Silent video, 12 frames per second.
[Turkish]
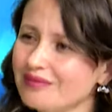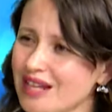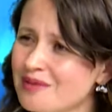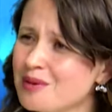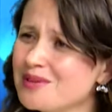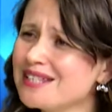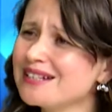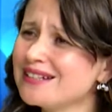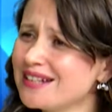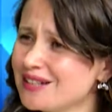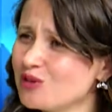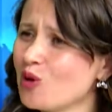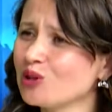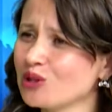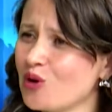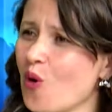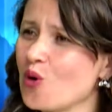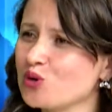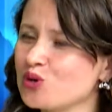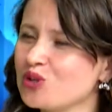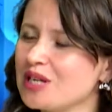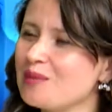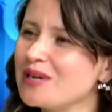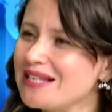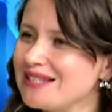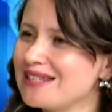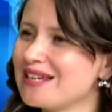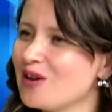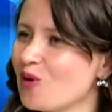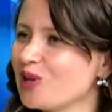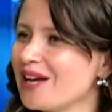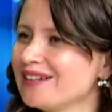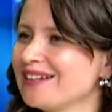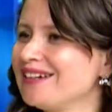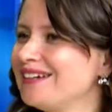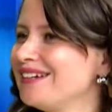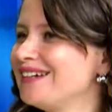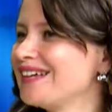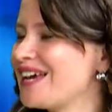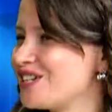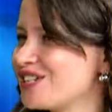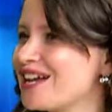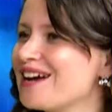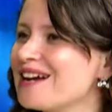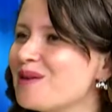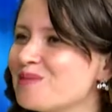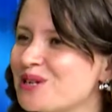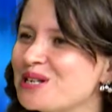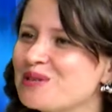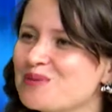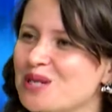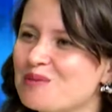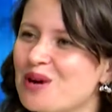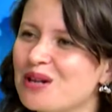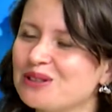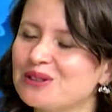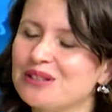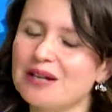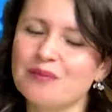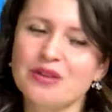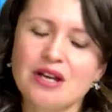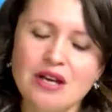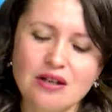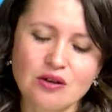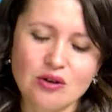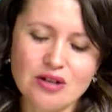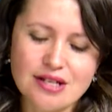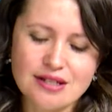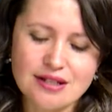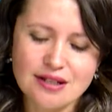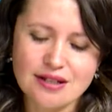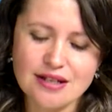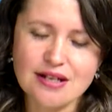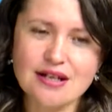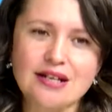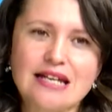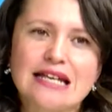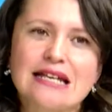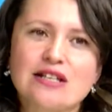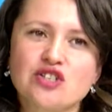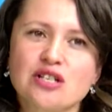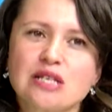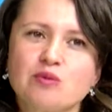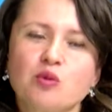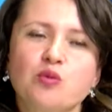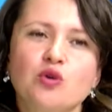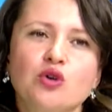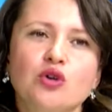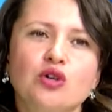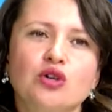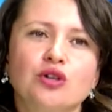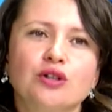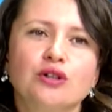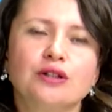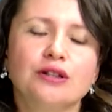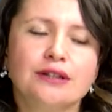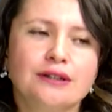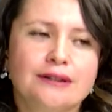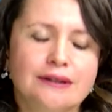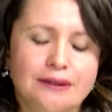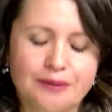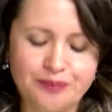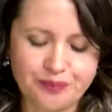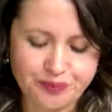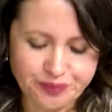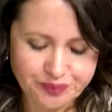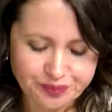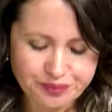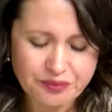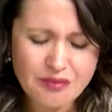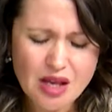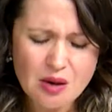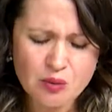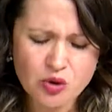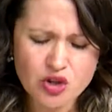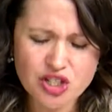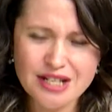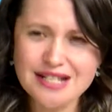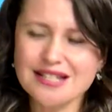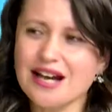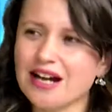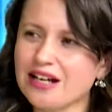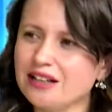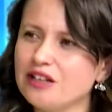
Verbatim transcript: ve bisiklet yolları olsun diye bir isteği olan e, gençlerden biriydim zamanında. Dolayısıyla da e, İngilizcesi bu e, projenin Cycling